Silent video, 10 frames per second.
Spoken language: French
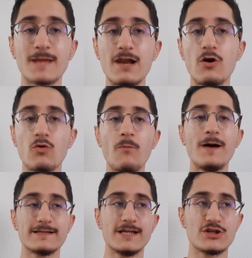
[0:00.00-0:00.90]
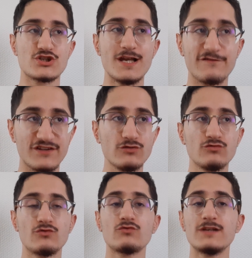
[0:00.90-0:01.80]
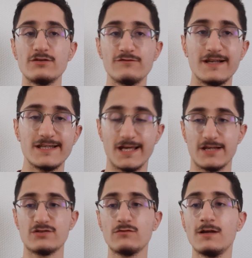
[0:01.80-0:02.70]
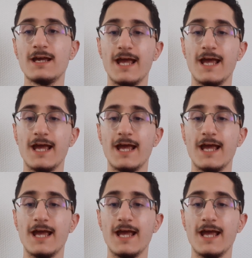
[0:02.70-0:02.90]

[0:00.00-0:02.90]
alors qu'on partage l'avis ou non de la nouvelle direction